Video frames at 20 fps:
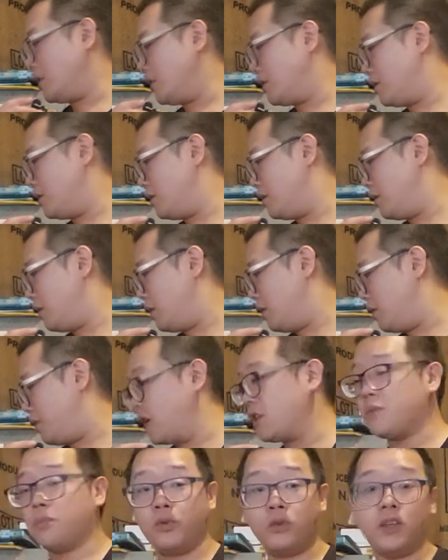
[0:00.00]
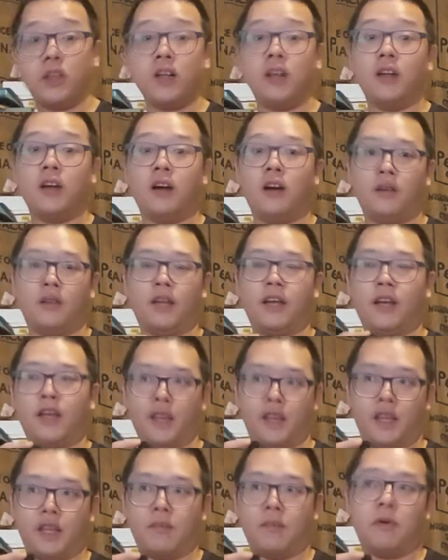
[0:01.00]
式的 Facebook 哦，那可
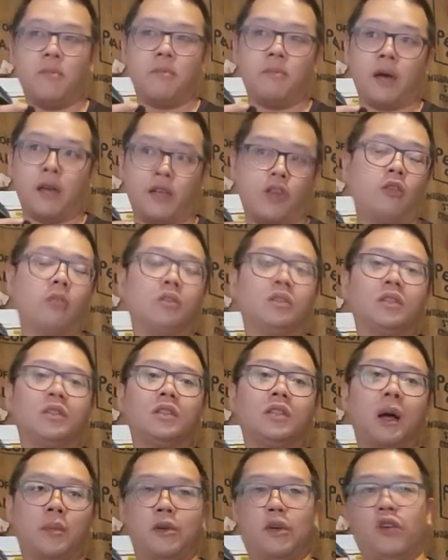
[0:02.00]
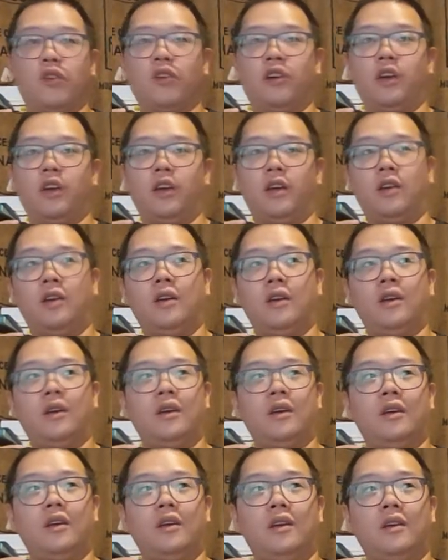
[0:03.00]
以跟他们买豆子，他们也会
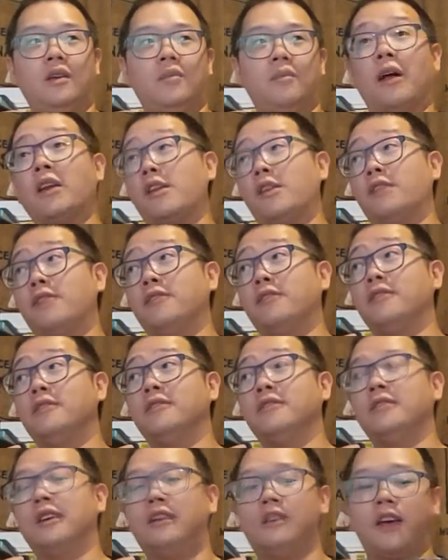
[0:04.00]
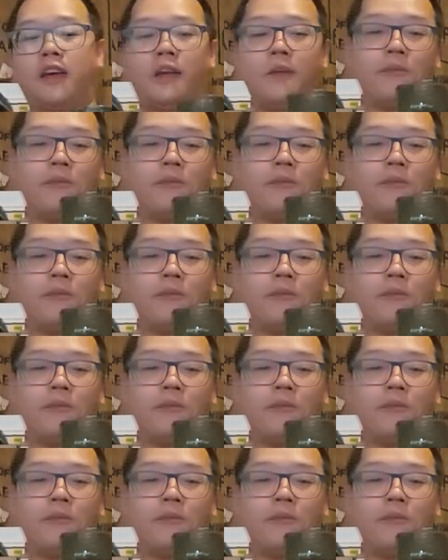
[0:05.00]
帮你服务，OK。